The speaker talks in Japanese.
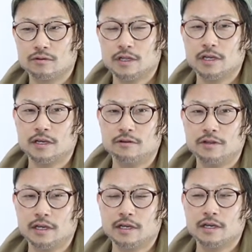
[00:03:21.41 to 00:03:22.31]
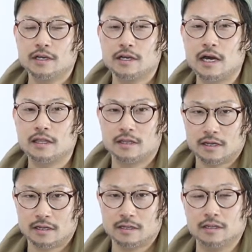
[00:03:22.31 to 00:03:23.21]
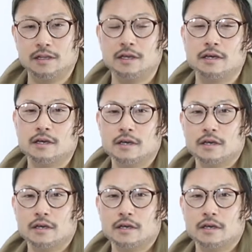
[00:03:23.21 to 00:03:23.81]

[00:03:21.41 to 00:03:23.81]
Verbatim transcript: で、より簡単で